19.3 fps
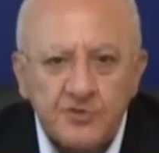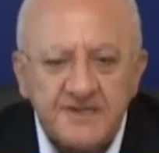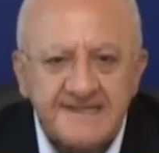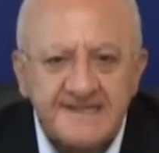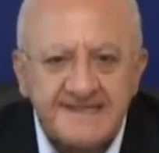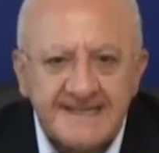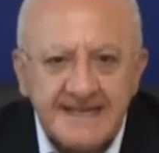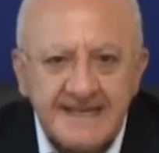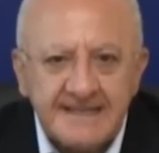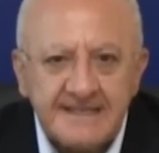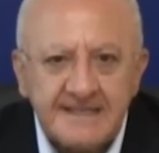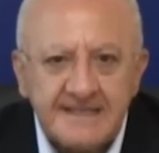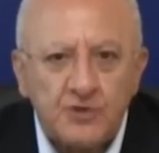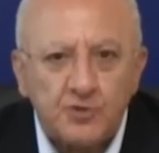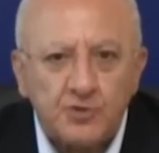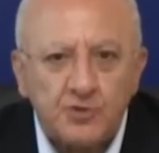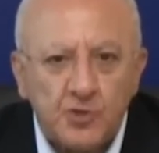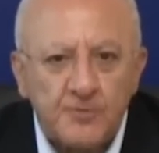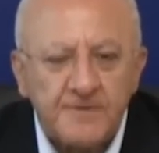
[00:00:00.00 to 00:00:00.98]
di
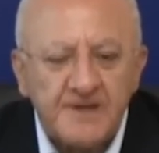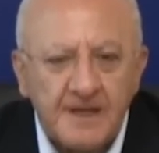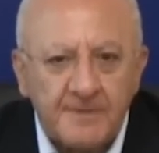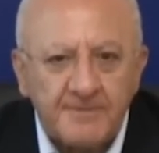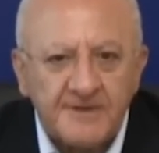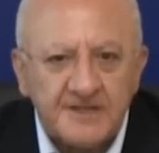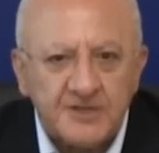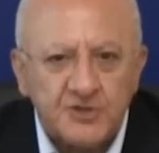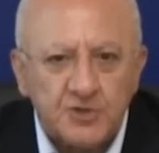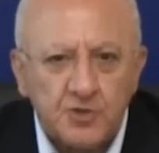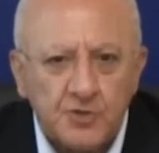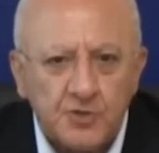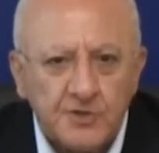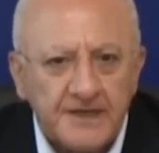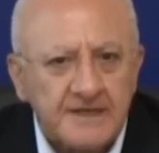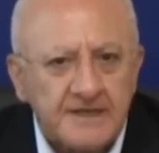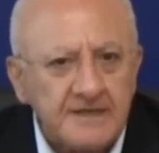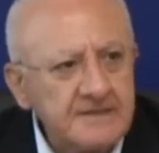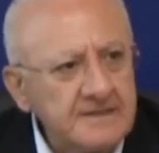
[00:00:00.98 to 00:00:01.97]
7-8 mila
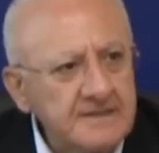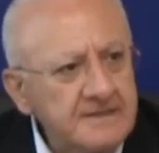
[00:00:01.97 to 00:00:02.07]
persone,